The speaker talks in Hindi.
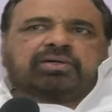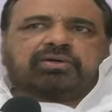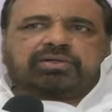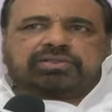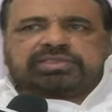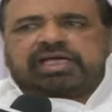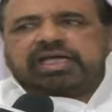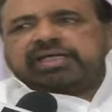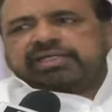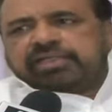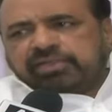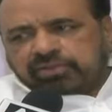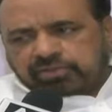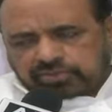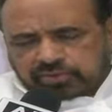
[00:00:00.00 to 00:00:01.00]
और चाहे अन्य
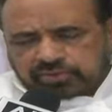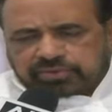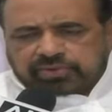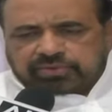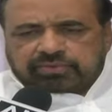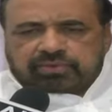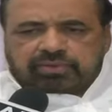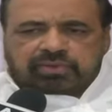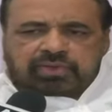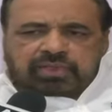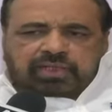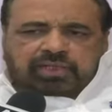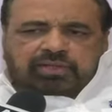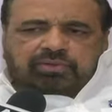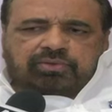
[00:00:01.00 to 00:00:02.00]
लोग कोई नहीं हों
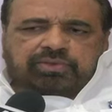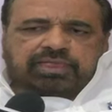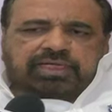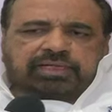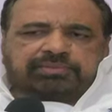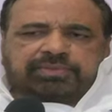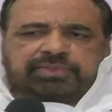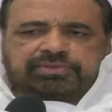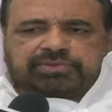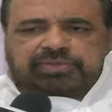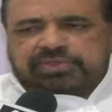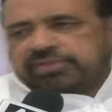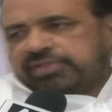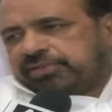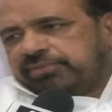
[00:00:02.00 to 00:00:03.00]
उन्हें अपने
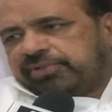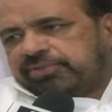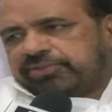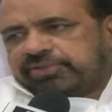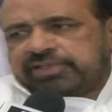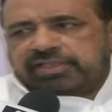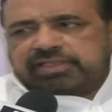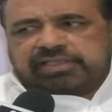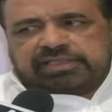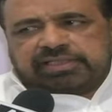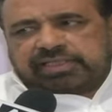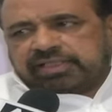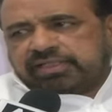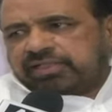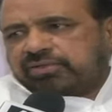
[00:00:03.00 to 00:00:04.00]
सुरक्षित भविष्य के लिए
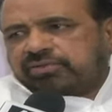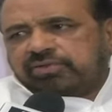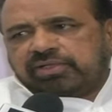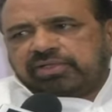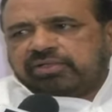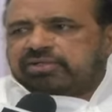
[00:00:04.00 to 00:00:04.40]
देखना होगा